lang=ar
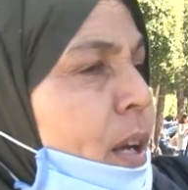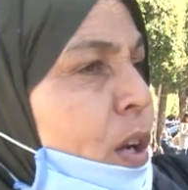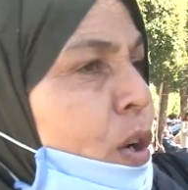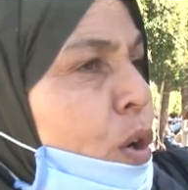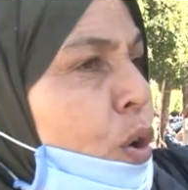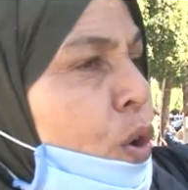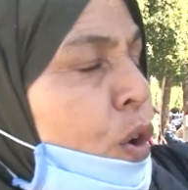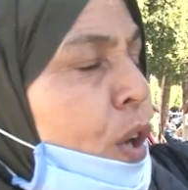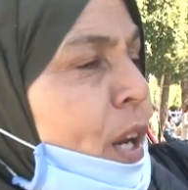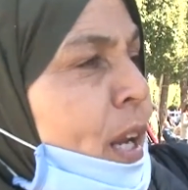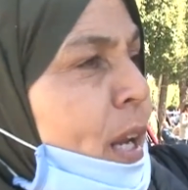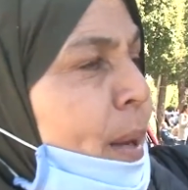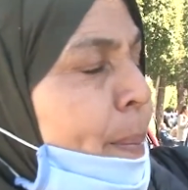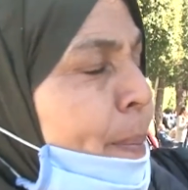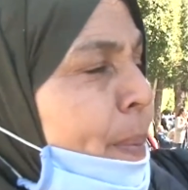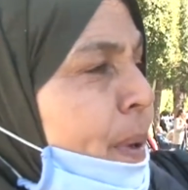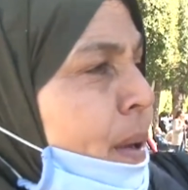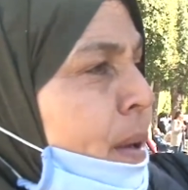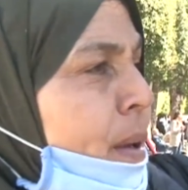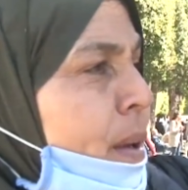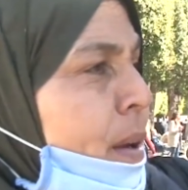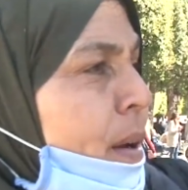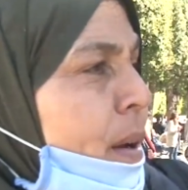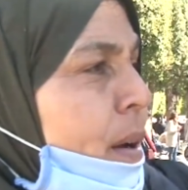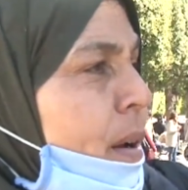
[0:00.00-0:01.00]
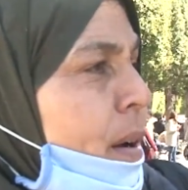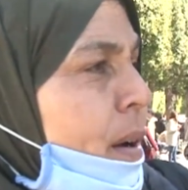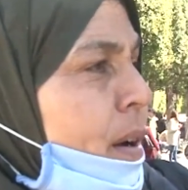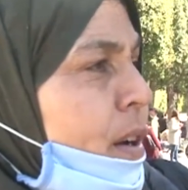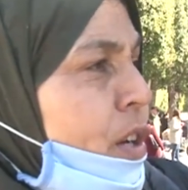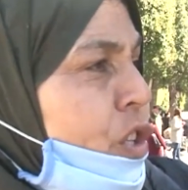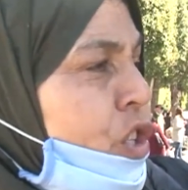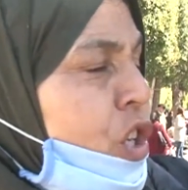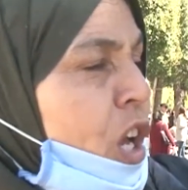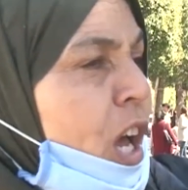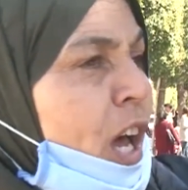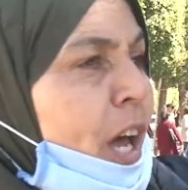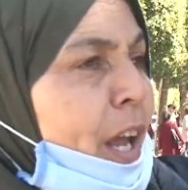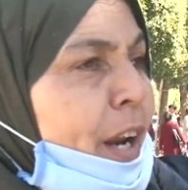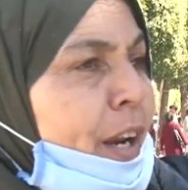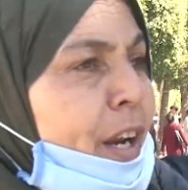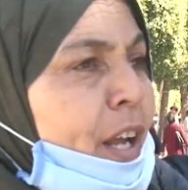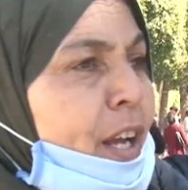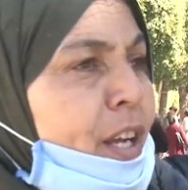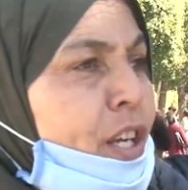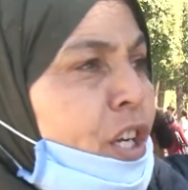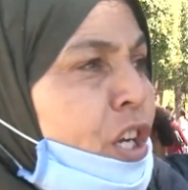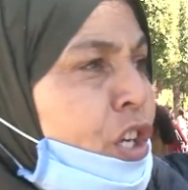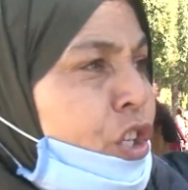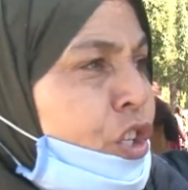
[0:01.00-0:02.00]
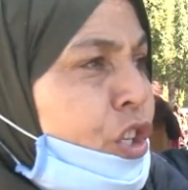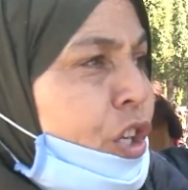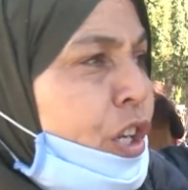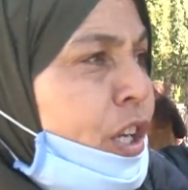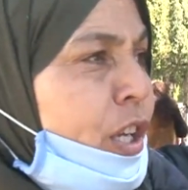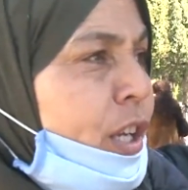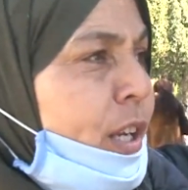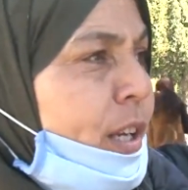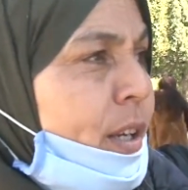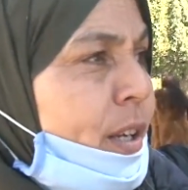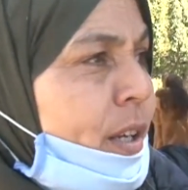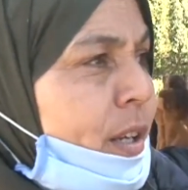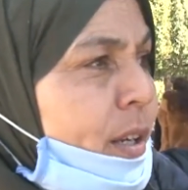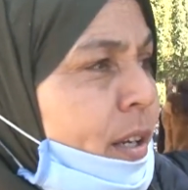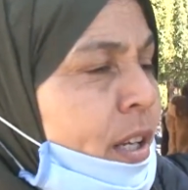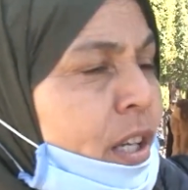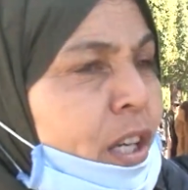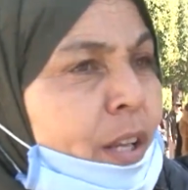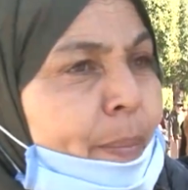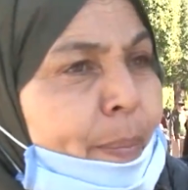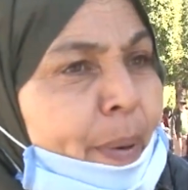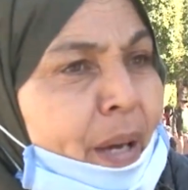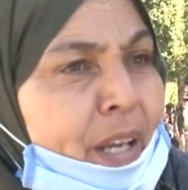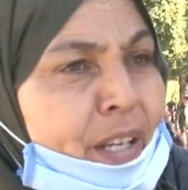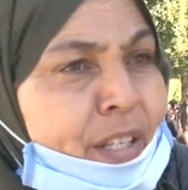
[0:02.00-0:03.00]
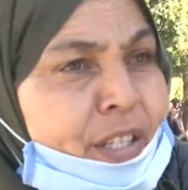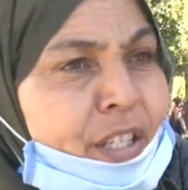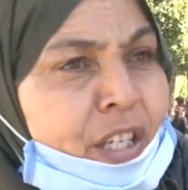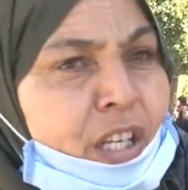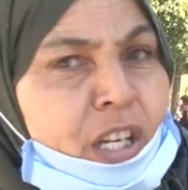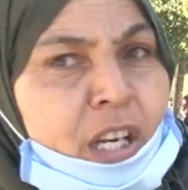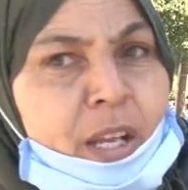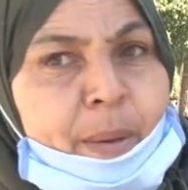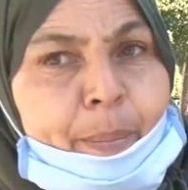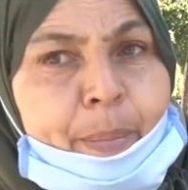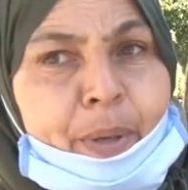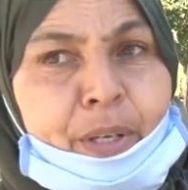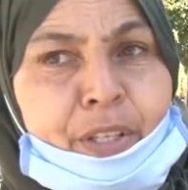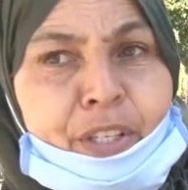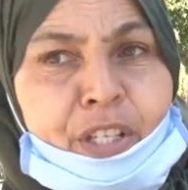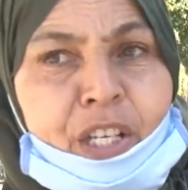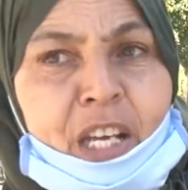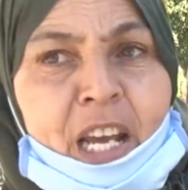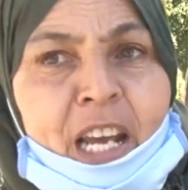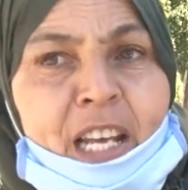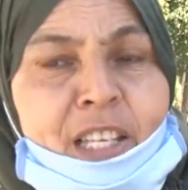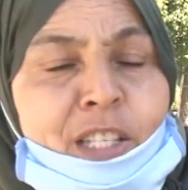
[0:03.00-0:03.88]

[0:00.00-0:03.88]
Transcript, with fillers: الغريبي جارنا يجري ليبرتي ليبرتي